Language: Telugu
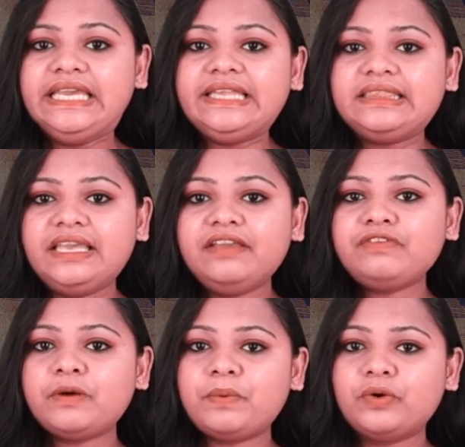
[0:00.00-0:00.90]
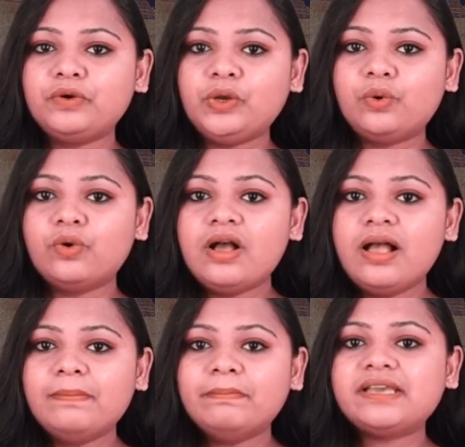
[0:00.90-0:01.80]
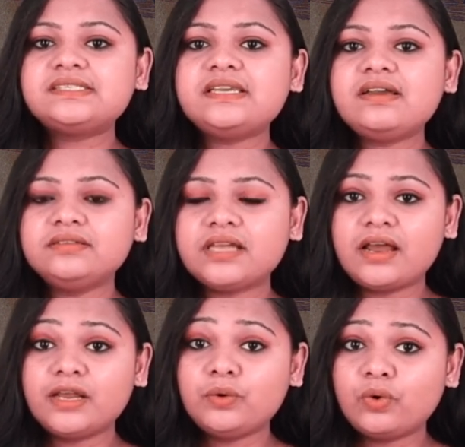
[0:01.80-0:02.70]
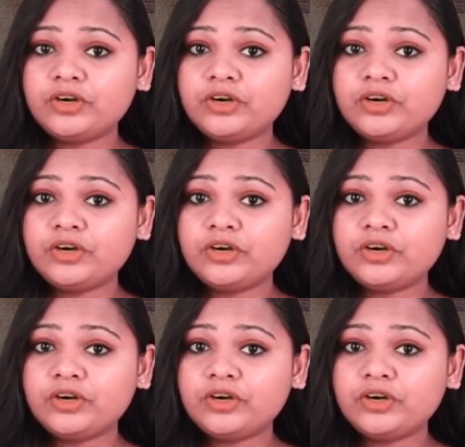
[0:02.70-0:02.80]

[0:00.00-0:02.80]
ఈ తీవ్ర పోరులో మెక్సికన్ దళాలు